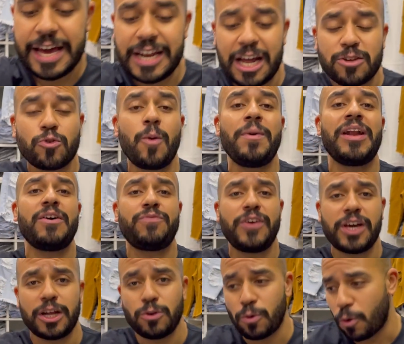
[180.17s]
Renato, como ela
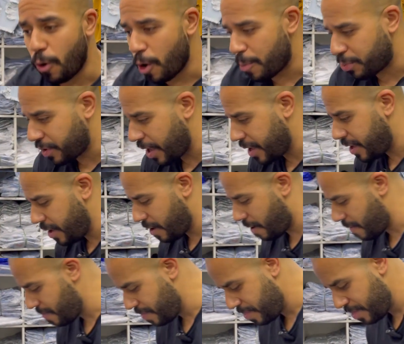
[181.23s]
fica no corpo? Tá aqui, ó.